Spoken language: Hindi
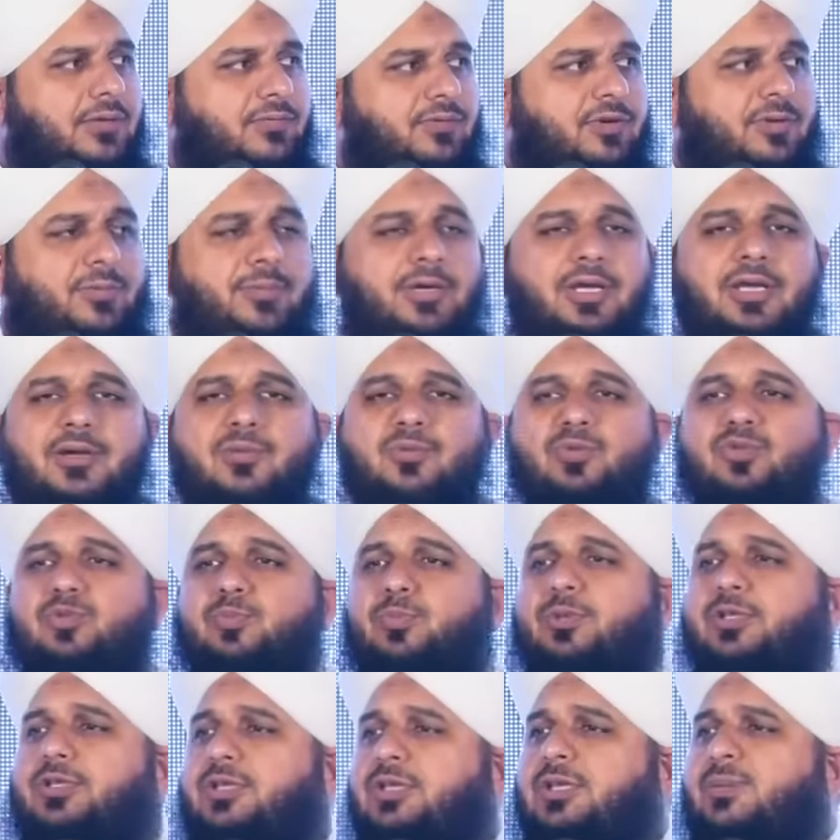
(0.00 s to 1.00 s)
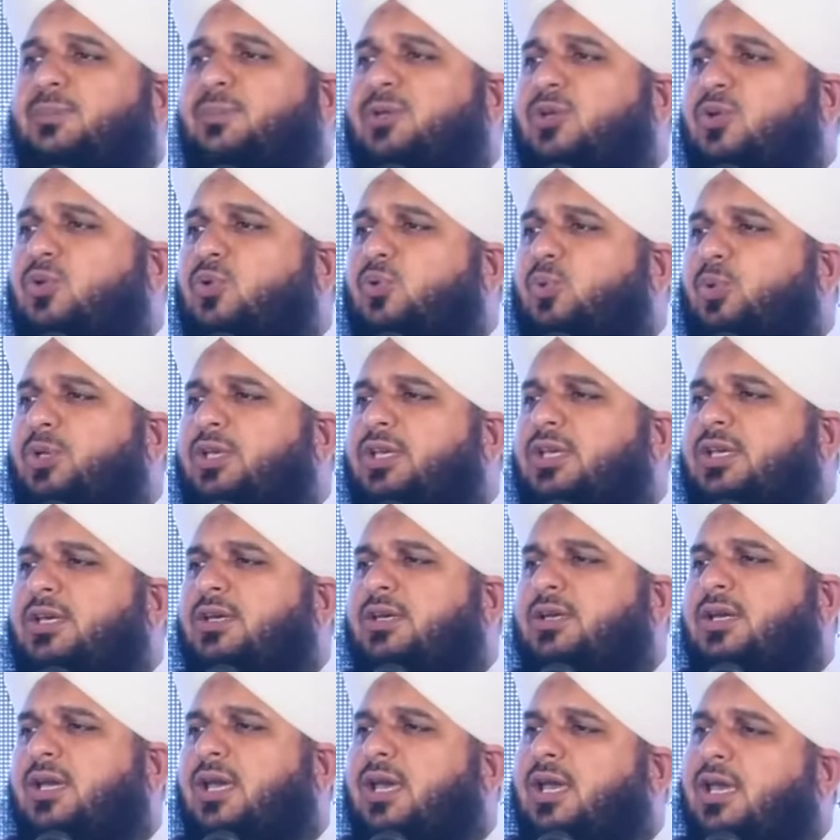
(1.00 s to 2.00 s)
फरमाया उस बंदे में कोई
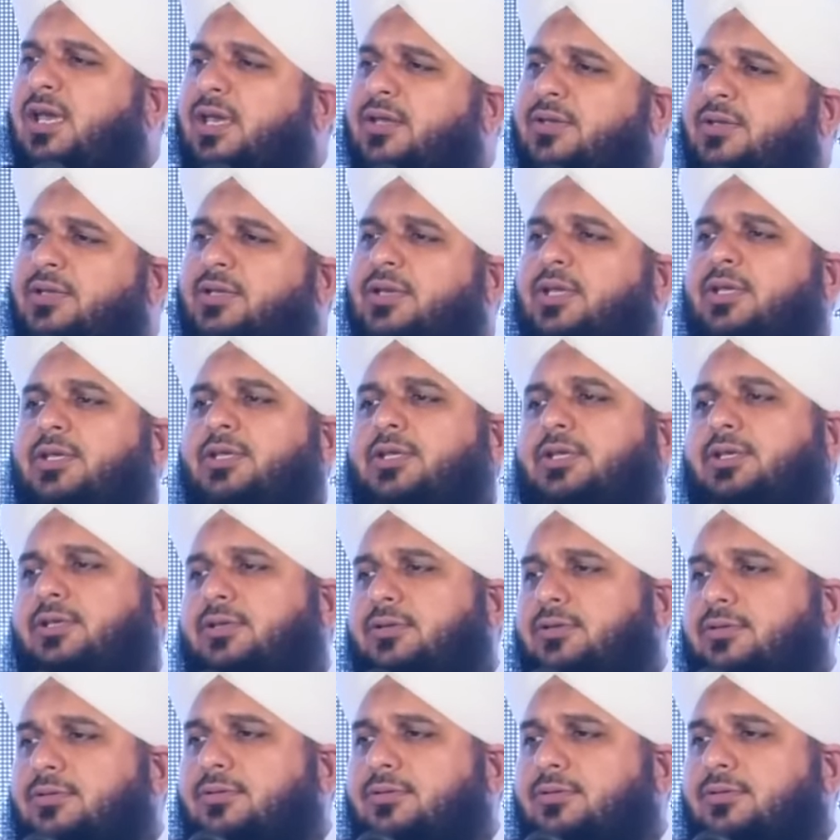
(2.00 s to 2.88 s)
खैर ही नहीं